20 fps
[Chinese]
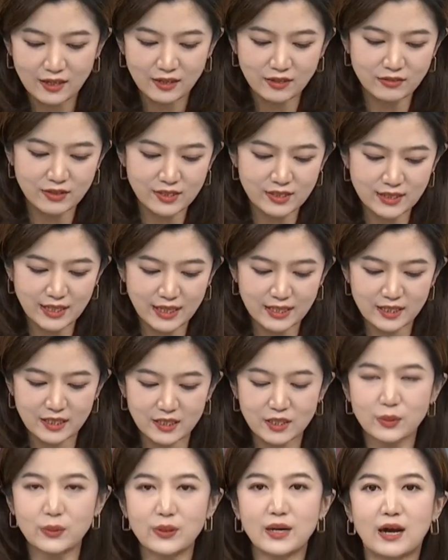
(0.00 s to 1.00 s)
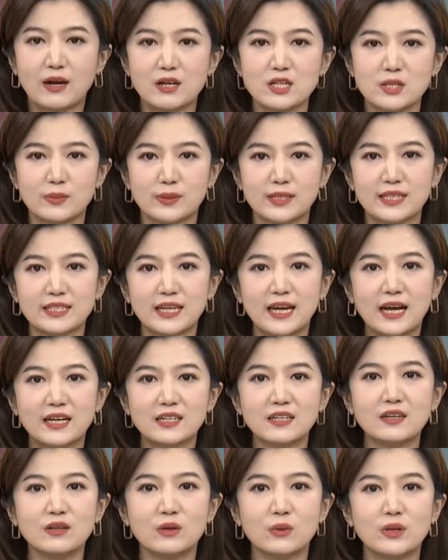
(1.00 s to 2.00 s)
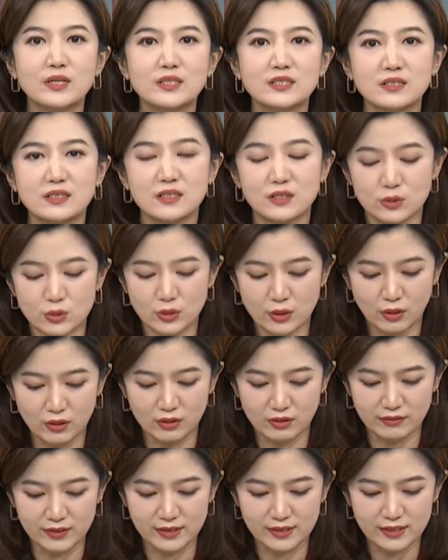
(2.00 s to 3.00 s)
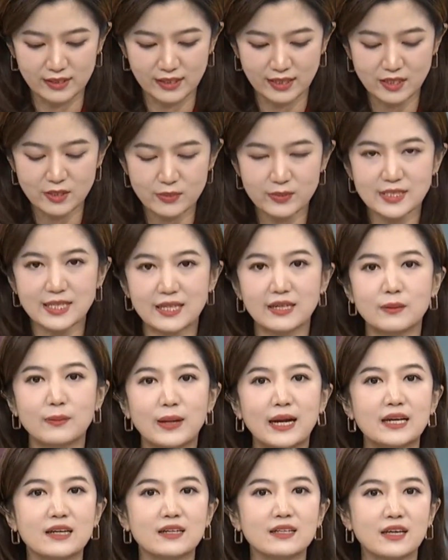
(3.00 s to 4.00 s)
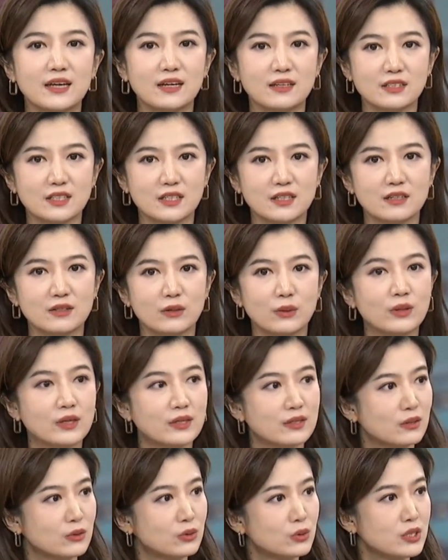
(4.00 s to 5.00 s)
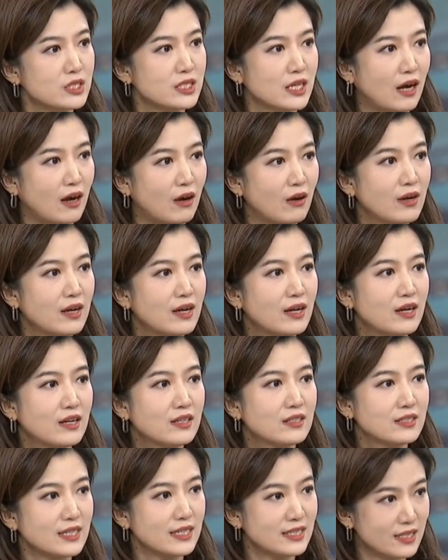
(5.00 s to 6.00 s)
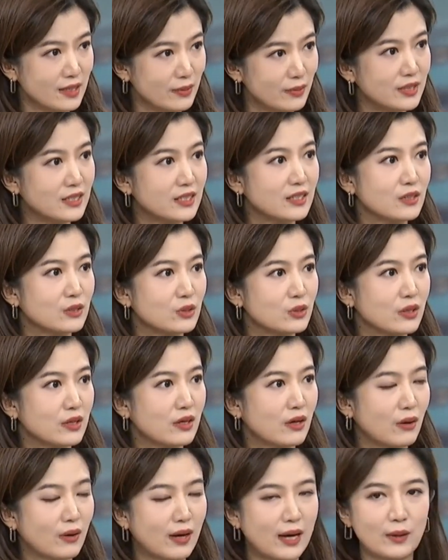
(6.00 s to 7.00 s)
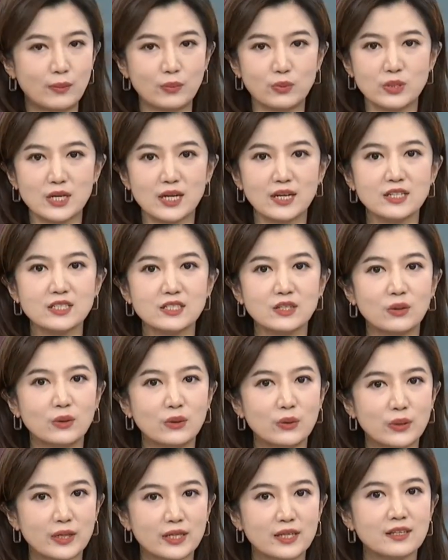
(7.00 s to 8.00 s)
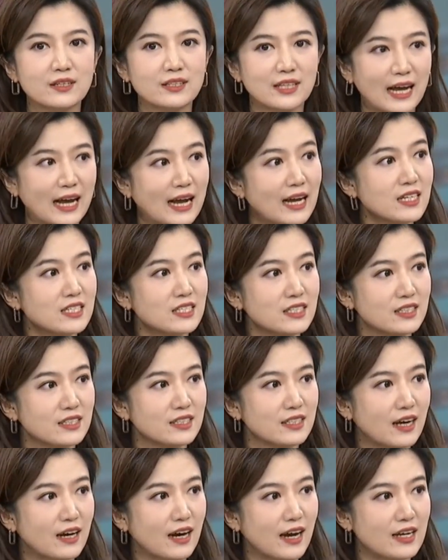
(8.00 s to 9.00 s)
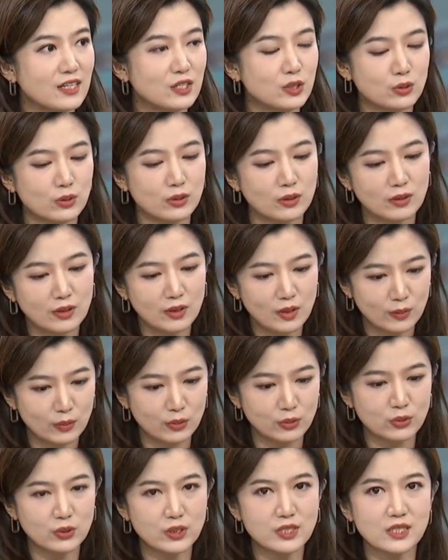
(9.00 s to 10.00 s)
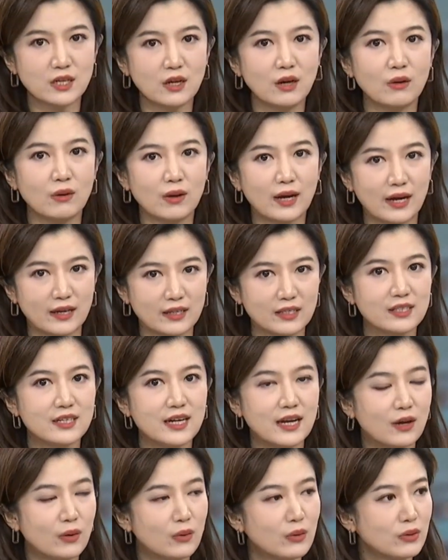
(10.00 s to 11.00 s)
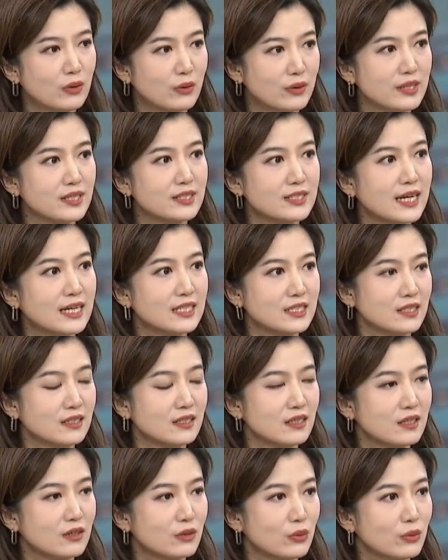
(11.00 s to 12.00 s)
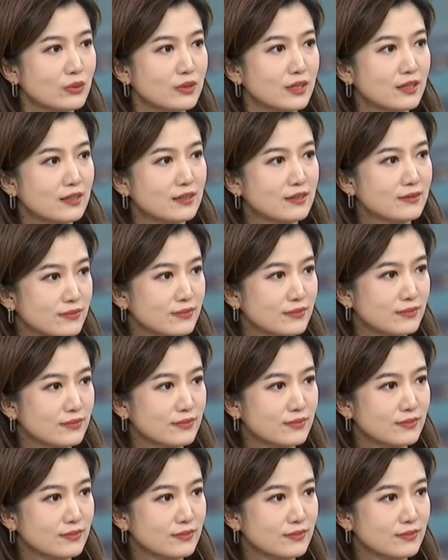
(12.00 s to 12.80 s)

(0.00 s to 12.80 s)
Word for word: 问一下这个一辉老师吧，大家还是很关心这个缺口的问题啊，是不是三零八零点这个有可能去找在前面的那个缺口哈，补上了之后会更踏实一点，还是说补缺之后啊依然会有一个下行的一个动能？呃，